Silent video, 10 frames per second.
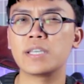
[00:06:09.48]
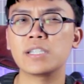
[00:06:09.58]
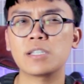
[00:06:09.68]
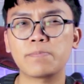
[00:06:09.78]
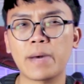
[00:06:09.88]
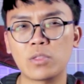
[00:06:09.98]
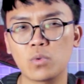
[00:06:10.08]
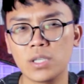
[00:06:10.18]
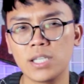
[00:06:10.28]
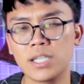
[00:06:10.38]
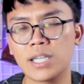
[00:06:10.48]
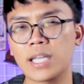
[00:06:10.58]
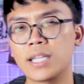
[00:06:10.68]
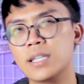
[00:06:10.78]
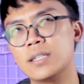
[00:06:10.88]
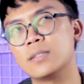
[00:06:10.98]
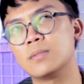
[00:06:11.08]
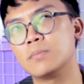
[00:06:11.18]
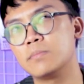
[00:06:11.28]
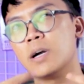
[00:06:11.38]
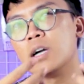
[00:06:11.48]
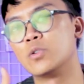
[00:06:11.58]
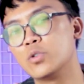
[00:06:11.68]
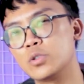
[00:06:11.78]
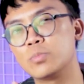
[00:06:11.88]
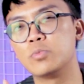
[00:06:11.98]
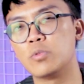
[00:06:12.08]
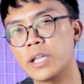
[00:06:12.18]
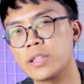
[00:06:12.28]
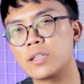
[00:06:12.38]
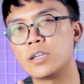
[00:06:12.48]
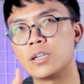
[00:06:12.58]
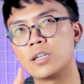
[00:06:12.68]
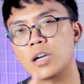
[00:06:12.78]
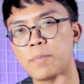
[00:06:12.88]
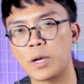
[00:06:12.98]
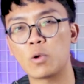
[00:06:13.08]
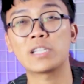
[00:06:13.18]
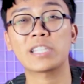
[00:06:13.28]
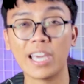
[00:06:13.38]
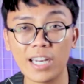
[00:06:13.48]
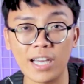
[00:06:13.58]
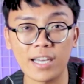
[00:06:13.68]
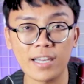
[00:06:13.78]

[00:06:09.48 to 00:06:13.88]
bikin sepatu ini dikatain bagus buat uh, keperluan skena.